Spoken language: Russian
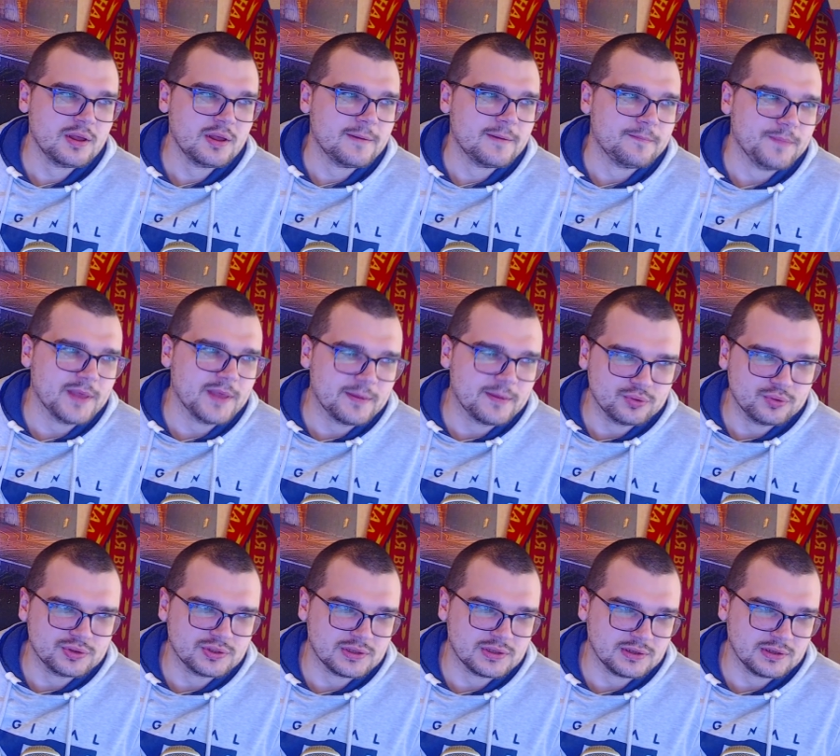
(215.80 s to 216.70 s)

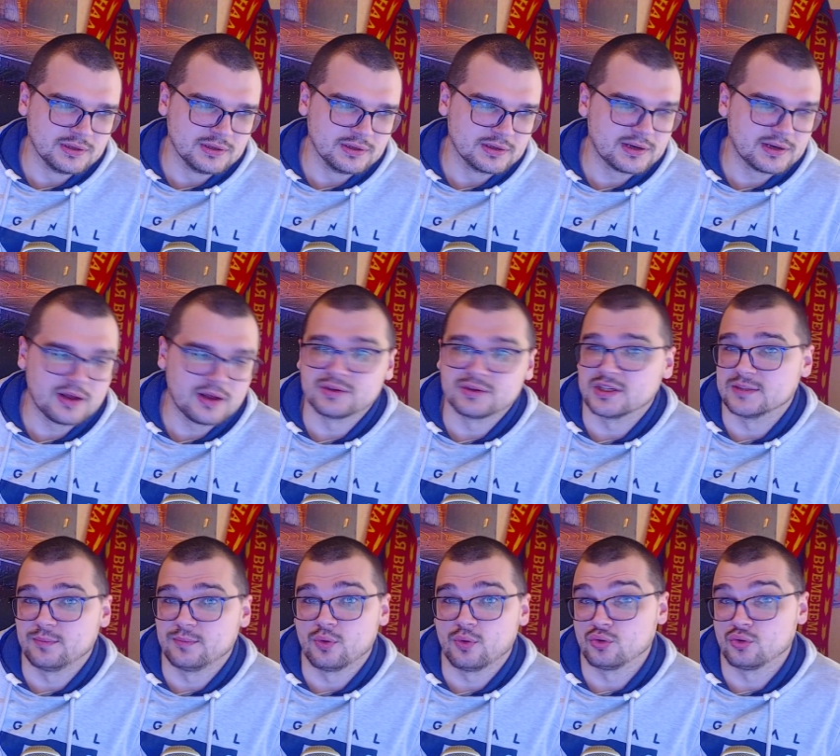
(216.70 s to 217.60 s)
допустим, играем за
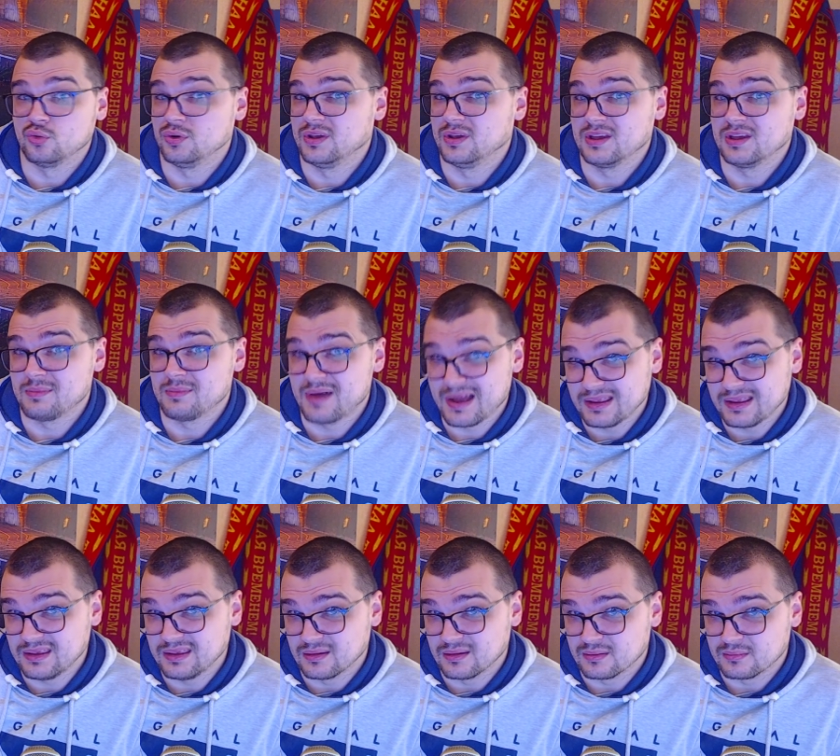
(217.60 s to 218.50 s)
сборную
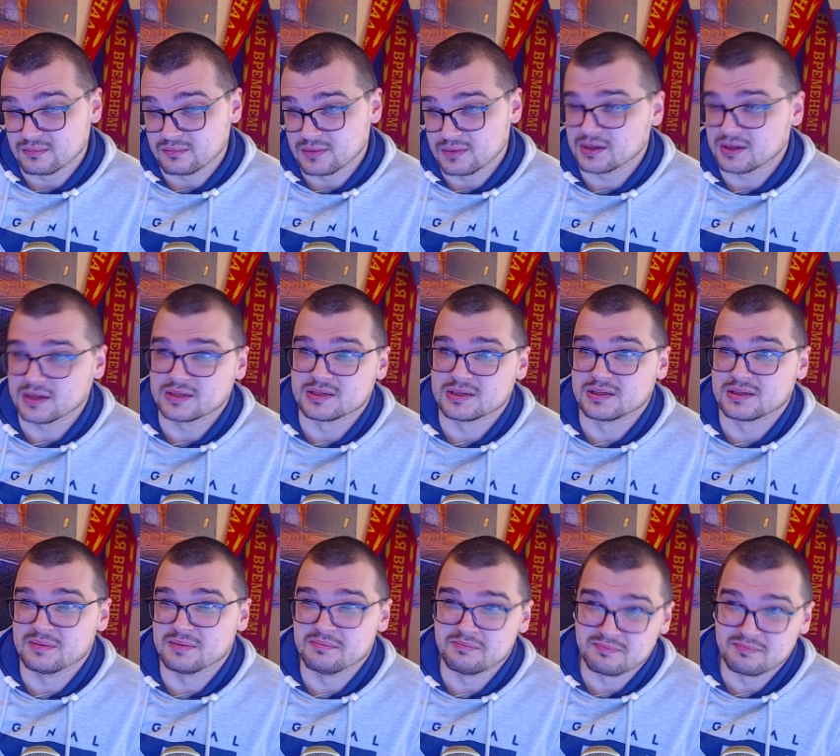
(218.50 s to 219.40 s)
Германии, мне кажется,
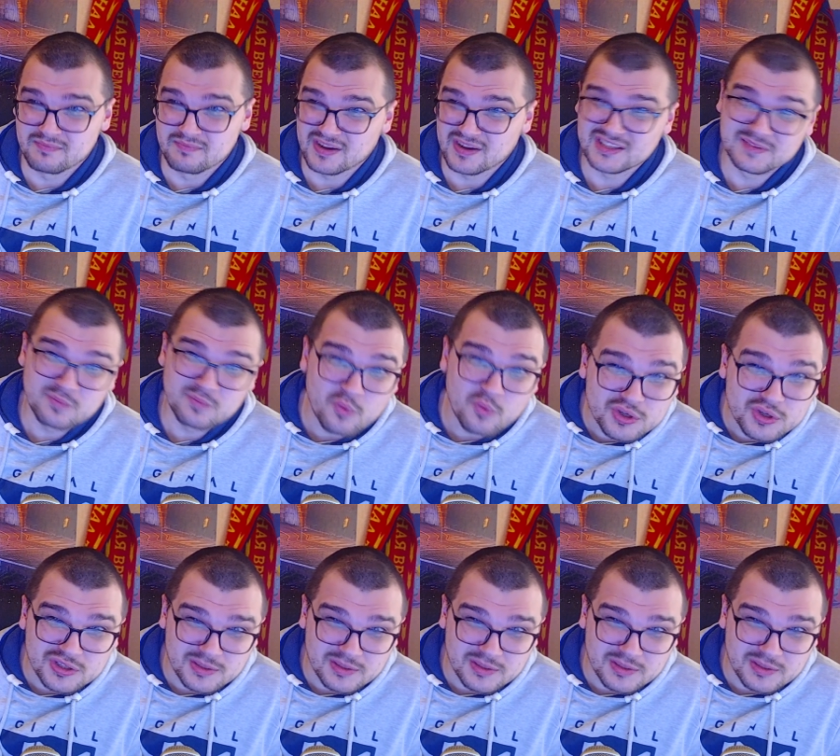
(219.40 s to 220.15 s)
там возможно